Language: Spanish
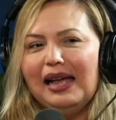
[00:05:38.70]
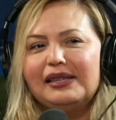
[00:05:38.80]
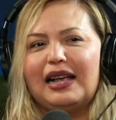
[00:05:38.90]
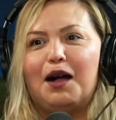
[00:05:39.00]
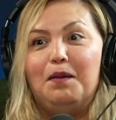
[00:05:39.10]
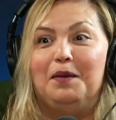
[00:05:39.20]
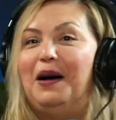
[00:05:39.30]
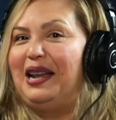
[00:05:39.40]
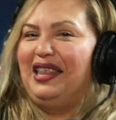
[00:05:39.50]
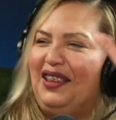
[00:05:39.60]
Hice como el
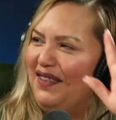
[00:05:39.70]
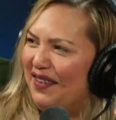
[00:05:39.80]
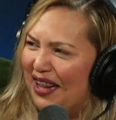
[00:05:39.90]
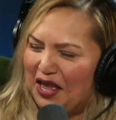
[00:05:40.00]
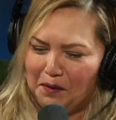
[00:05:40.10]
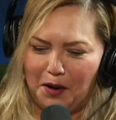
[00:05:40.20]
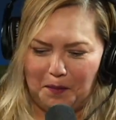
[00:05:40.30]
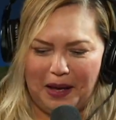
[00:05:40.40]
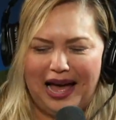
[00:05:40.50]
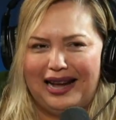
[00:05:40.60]
manito me iba a
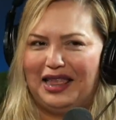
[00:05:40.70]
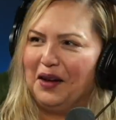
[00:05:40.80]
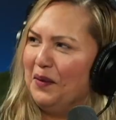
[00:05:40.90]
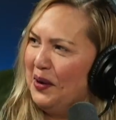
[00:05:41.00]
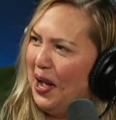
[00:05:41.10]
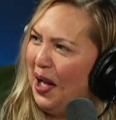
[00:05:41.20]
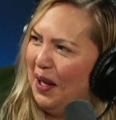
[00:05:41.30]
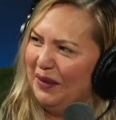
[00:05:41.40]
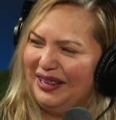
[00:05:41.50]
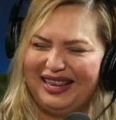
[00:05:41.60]
devolver de
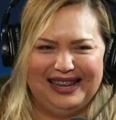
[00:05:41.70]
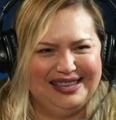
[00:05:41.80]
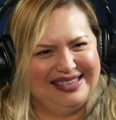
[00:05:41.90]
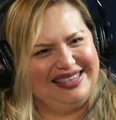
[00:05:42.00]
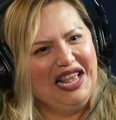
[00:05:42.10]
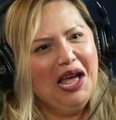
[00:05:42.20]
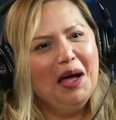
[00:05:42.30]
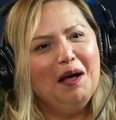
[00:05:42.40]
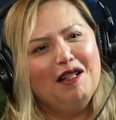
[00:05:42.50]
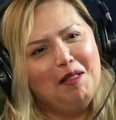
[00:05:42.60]
una vez.
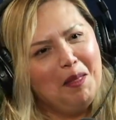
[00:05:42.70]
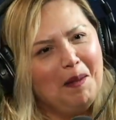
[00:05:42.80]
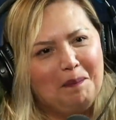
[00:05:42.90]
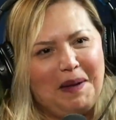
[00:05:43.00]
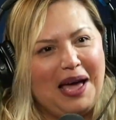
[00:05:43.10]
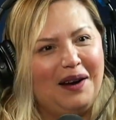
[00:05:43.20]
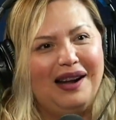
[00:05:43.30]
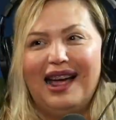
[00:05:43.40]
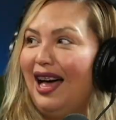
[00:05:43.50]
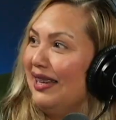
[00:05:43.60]
Pero
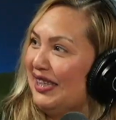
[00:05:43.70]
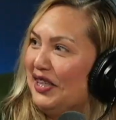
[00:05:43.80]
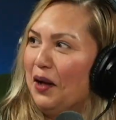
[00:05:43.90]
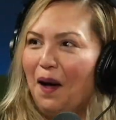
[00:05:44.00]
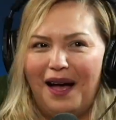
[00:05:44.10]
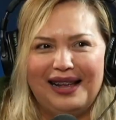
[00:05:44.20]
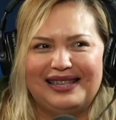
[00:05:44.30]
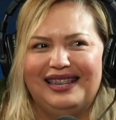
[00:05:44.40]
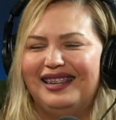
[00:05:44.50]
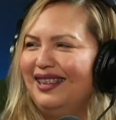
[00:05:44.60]
las dos. La
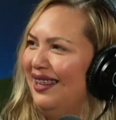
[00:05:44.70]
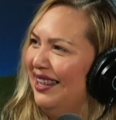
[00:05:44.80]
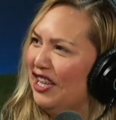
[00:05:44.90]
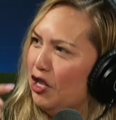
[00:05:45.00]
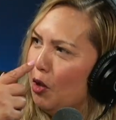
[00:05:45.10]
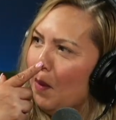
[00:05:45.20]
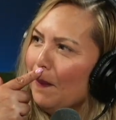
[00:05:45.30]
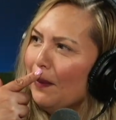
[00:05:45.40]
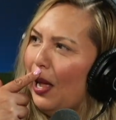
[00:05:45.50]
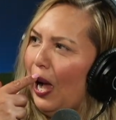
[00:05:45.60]
niña que.
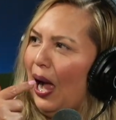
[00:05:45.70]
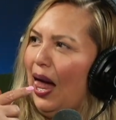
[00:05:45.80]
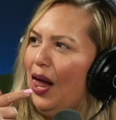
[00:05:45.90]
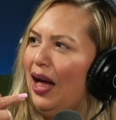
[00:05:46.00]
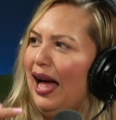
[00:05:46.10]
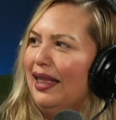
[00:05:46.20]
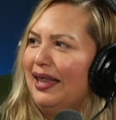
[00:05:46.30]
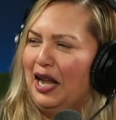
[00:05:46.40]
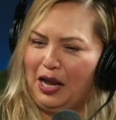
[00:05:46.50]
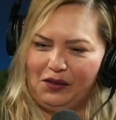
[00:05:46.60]
Ah,
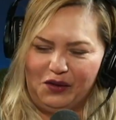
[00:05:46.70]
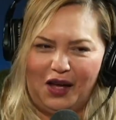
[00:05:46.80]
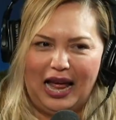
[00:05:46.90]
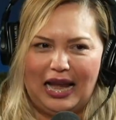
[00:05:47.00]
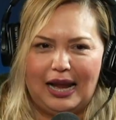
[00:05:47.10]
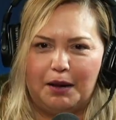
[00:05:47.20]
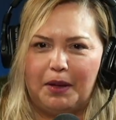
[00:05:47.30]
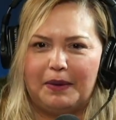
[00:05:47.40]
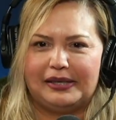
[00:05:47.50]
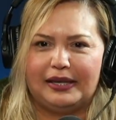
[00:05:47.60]
ándale, no, el,
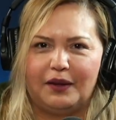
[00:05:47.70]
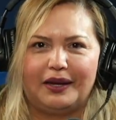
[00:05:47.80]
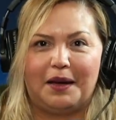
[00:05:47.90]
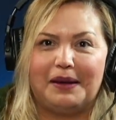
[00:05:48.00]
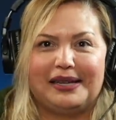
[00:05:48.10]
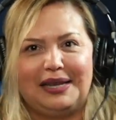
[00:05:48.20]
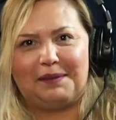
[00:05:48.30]
bebecito que va así